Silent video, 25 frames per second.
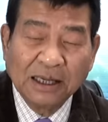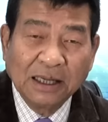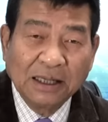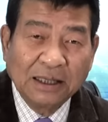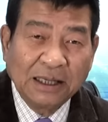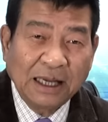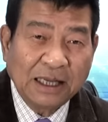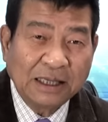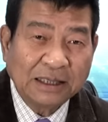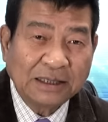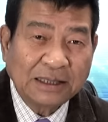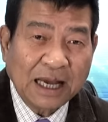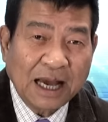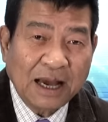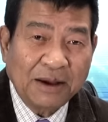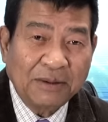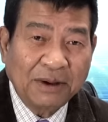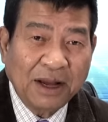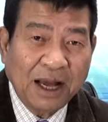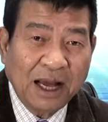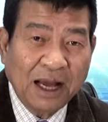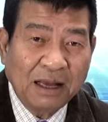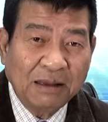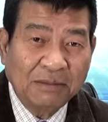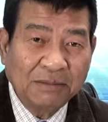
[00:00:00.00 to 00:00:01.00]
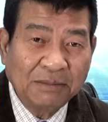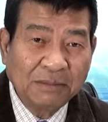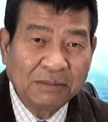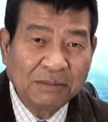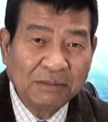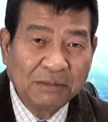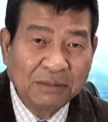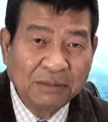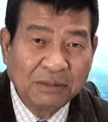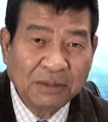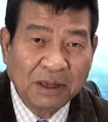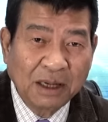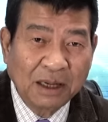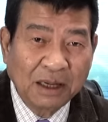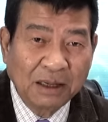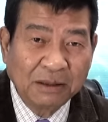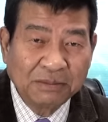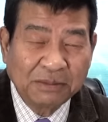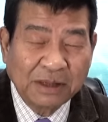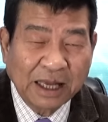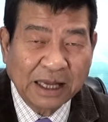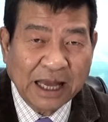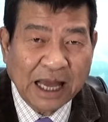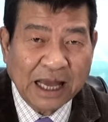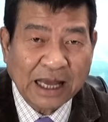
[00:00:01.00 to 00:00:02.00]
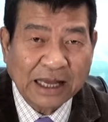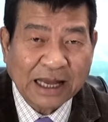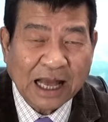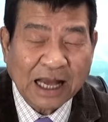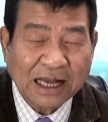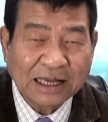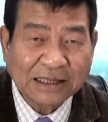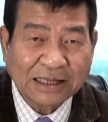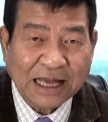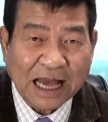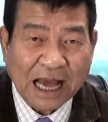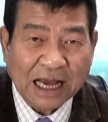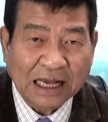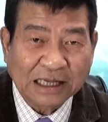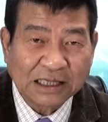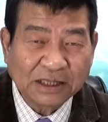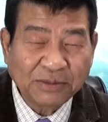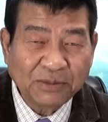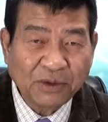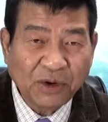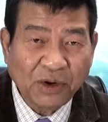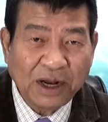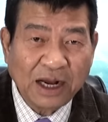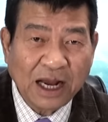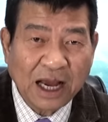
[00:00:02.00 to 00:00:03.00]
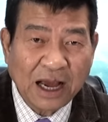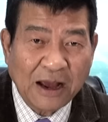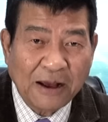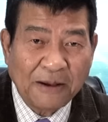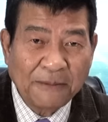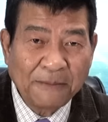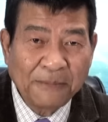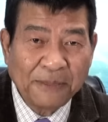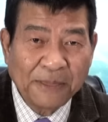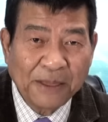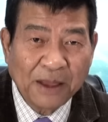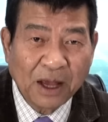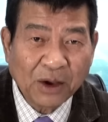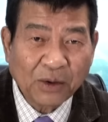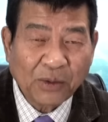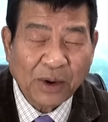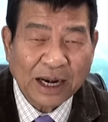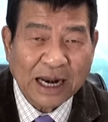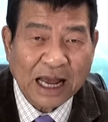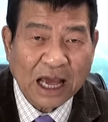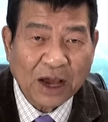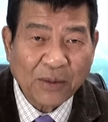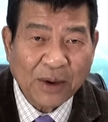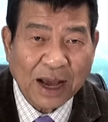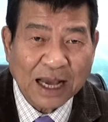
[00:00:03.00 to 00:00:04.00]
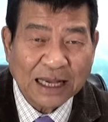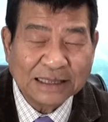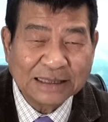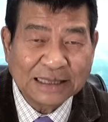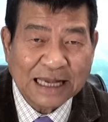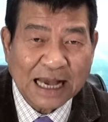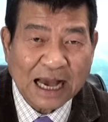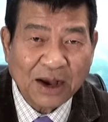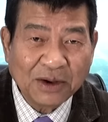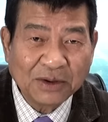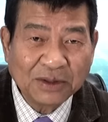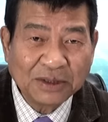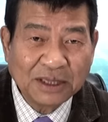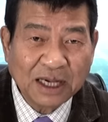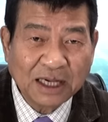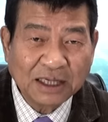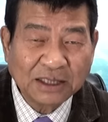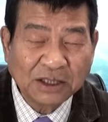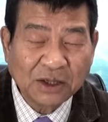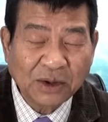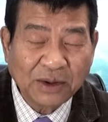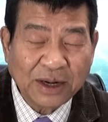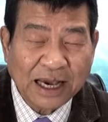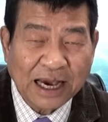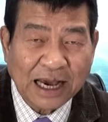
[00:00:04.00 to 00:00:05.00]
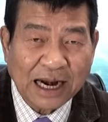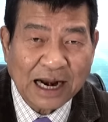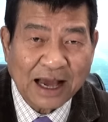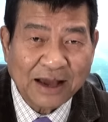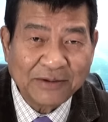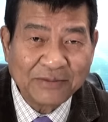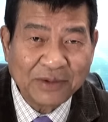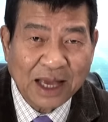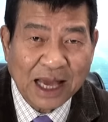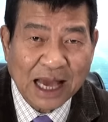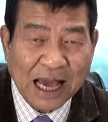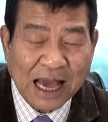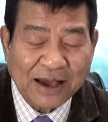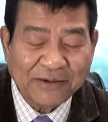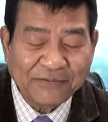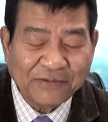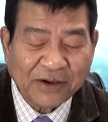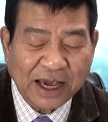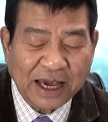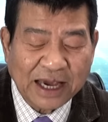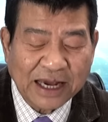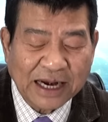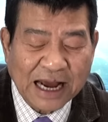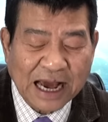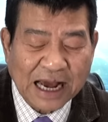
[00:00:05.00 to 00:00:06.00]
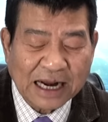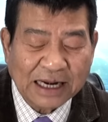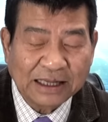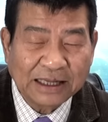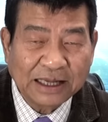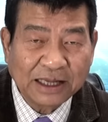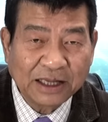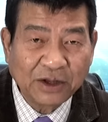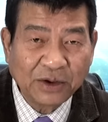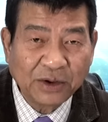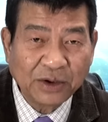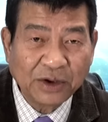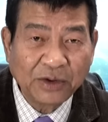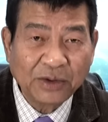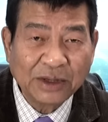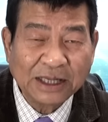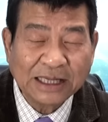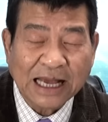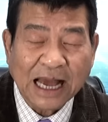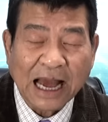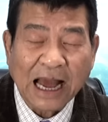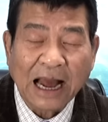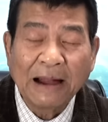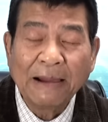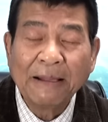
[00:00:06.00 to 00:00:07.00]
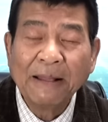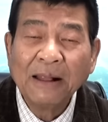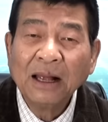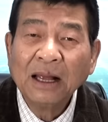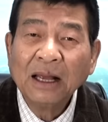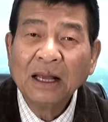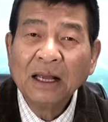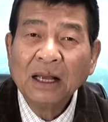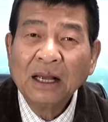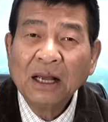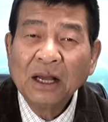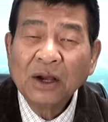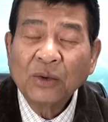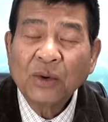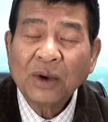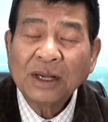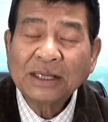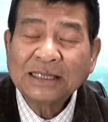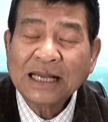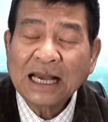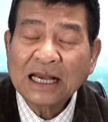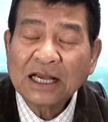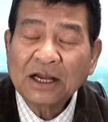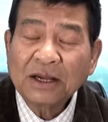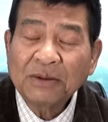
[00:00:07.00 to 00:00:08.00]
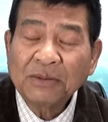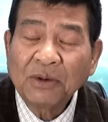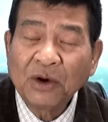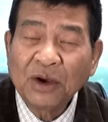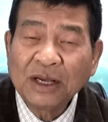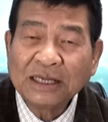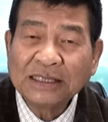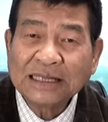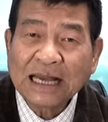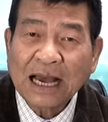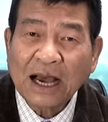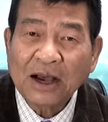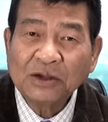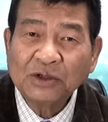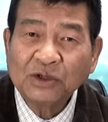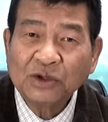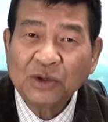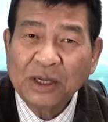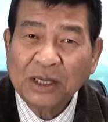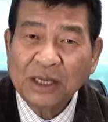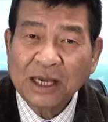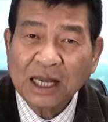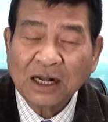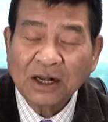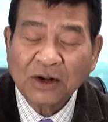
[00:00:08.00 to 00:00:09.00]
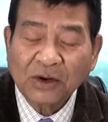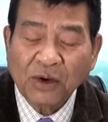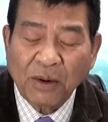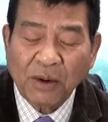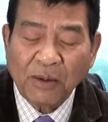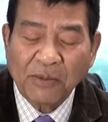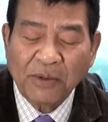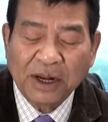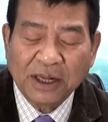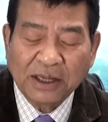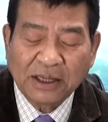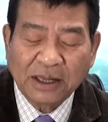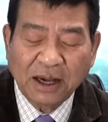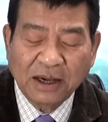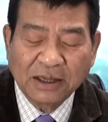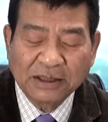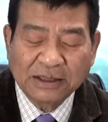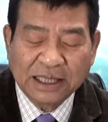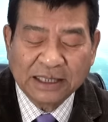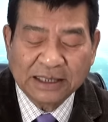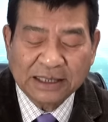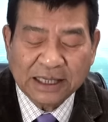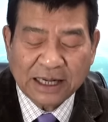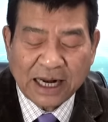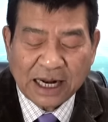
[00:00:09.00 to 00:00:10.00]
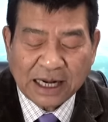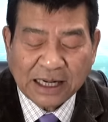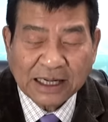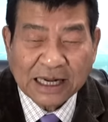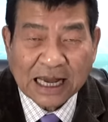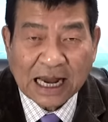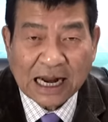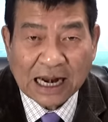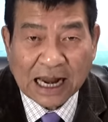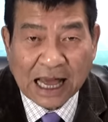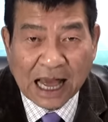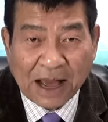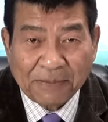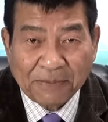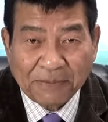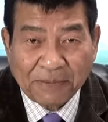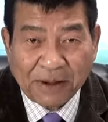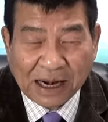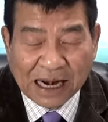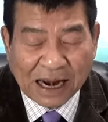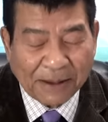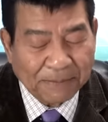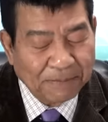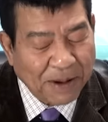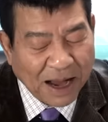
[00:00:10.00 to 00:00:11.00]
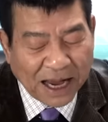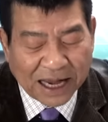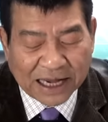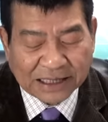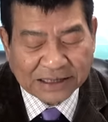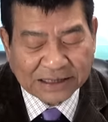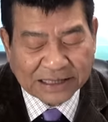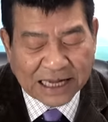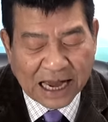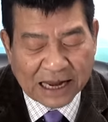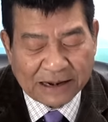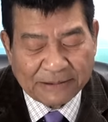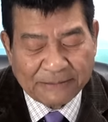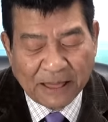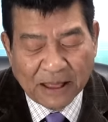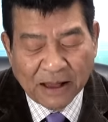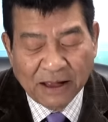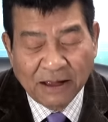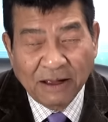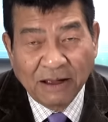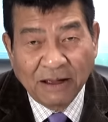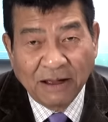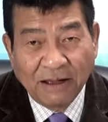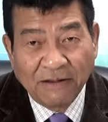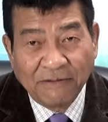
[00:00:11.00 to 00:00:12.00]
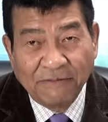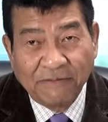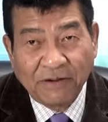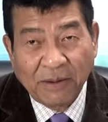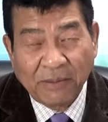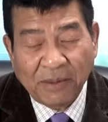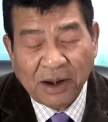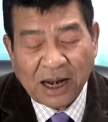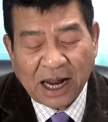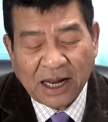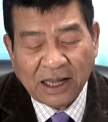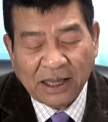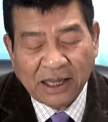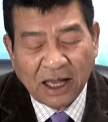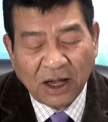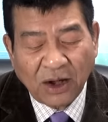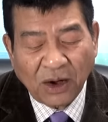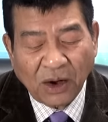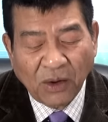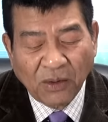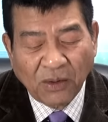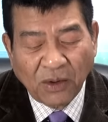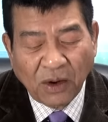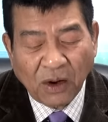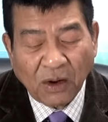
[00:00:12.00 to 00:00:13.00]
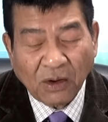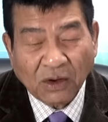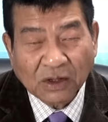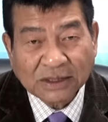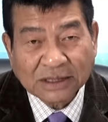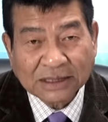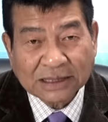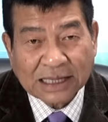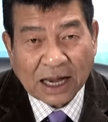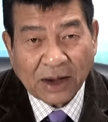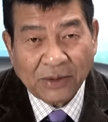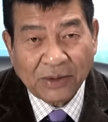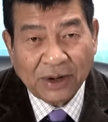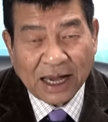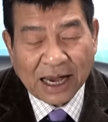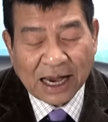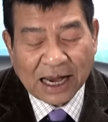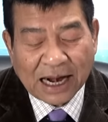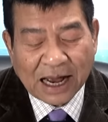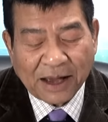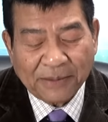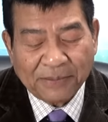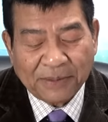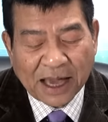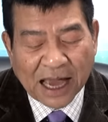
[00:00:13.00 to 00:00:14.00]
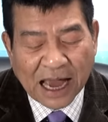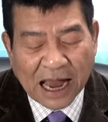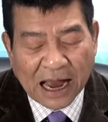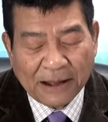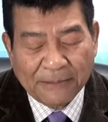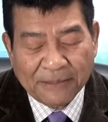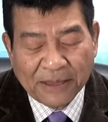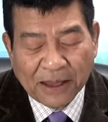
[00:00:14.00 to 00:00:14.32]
Nhìn sang uh, tình hình căng thẳng trong mối uh, quan hệ ngoại giao giữa Saudi Arabia và Iran thì thưa quý khán giả, quốc gia Hồi giáo duy nhất có bom nguyên tử trên trái đất này là, là Pakistan vừa mới lên tiếng ủng hộ Saudi Arabia.